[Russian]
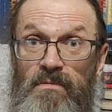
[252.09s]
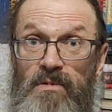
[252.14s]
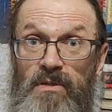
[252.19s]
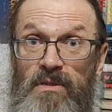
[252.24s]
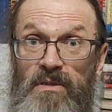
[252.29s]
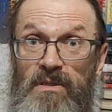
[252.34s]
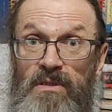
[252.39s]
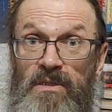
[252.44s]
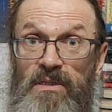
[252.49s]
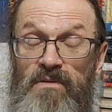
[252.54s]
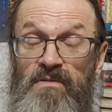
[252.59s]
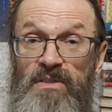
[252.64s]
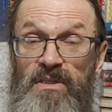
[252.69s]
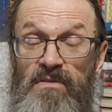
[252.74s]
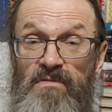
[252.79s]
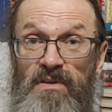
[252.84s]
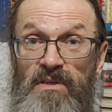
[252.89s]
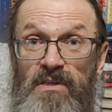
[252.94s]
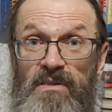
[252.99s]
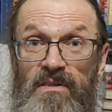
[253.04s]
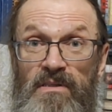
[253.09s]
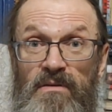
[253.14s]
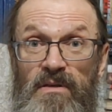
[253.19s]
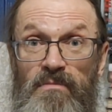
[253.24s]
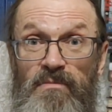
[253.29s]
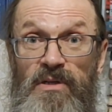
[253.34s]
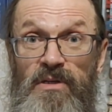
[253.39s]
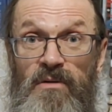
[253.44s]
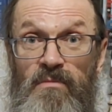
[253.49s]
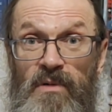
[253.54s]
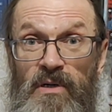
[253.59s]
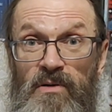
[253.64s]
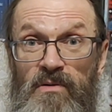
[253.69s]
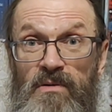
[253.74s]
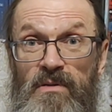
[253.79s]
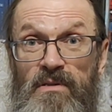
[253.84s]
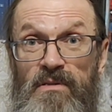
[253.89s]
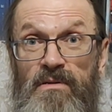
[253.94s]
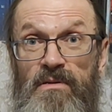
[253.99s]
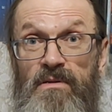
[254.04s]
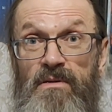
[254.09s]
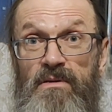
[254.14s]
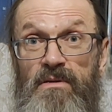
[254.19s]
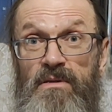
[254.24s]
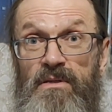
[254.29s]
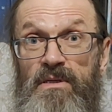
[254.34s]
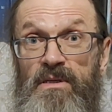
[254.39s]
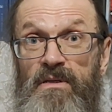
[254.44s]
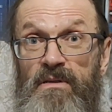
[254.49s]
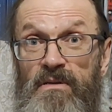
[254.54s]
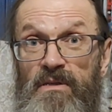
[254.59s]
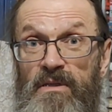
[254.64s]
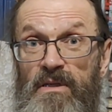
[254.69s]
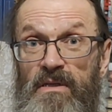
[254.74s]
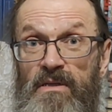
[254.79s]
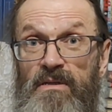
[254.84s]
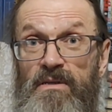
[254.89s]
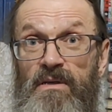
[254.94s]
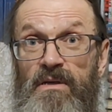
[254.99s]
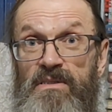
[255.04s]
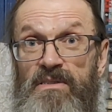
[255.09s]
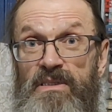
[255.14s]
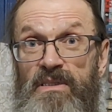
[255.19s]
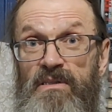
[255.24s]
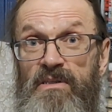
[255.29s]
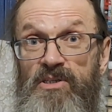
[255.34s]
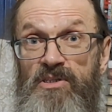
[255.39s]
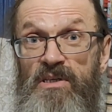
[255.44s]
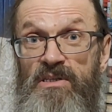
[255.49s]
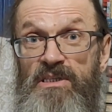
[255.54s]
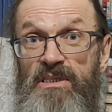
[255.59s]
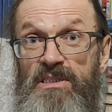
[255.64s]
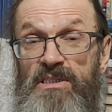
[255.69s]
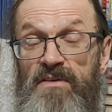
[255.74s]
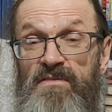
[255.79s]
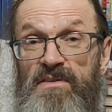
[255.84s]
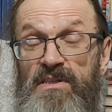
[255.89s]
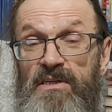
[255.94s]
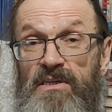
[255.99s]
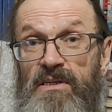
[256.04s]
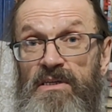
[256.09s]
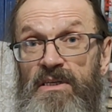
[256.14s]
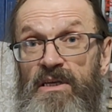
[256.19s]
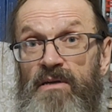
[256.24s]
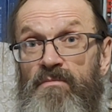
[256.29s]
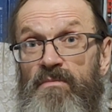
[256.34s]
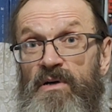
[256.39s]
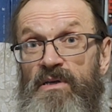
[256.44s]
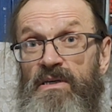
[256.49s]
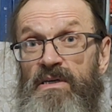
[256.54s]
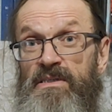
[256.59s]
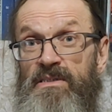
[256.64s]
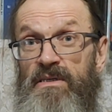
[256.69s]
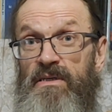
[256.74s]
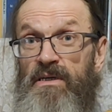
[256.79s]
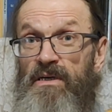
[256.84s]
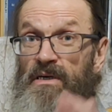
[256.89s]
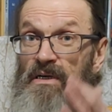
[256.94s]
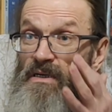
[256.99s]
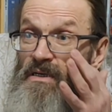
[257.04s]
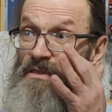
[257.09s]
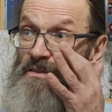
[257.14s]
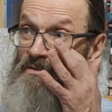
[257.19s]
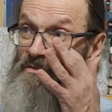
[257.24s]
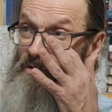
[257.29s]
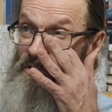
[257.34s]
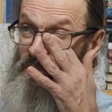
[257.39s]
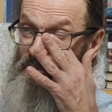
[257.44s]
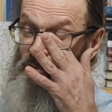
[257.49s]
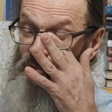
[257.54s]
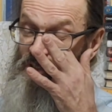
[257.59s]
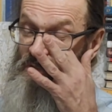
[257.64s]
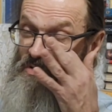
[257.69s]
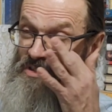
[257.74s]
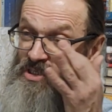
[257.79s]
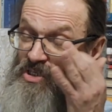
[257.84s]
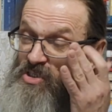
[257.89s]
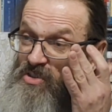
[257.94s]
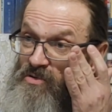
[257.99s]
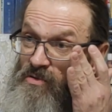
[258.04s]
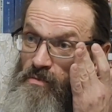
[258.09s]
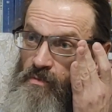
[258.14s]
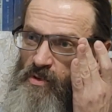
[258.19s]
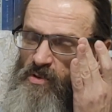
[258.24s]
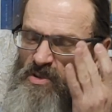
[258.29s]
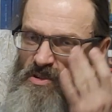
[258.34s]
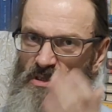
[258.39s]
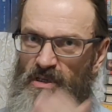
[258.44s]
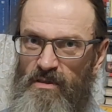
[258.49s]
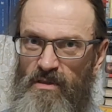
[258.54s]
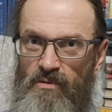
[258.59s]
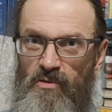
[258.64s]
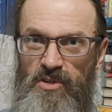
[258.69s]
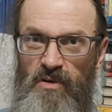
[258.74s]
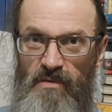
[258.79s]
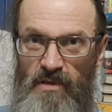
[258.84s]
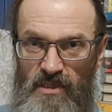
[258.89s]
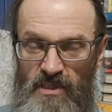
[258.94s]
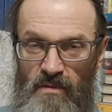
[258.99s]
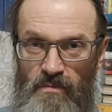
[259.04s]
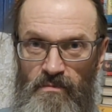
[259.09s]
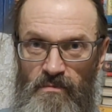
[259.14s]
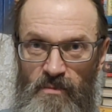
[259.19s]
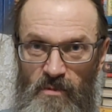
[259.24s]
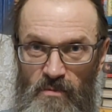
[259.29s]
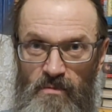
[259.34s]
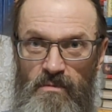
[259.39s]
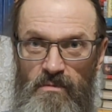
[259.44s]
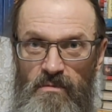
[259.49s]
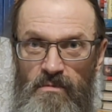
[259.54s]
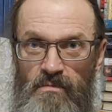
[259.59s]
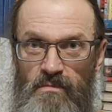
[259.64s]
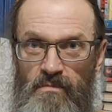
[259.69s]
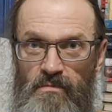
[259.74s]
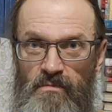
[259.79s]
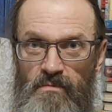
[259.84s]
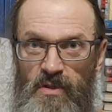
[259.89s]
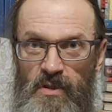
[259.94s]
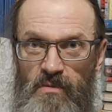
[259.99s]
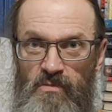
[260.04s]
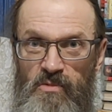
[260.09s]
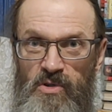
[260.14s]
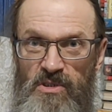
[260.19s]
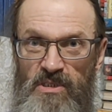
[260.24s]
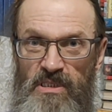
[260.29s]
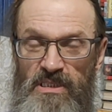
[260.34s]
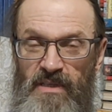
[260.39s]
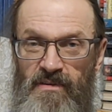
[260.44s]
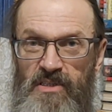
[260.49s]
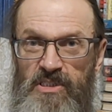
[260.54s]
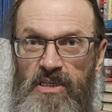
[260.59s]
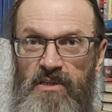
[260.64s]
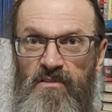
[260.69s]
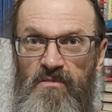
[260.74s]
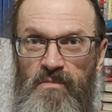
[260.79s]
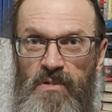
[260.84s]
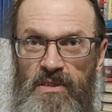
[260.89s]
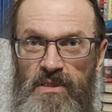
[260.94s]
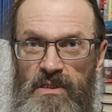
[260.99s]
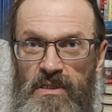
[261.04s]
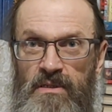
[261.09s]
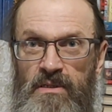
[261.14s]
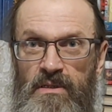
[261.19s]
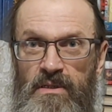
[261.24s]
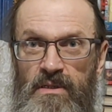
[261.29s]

и это все видят, понимают, и должны остаться в стороне, боясь. Но ну, это тоже, можно сказать, что подождать душевредно, ну, потому что оставить человека в беде,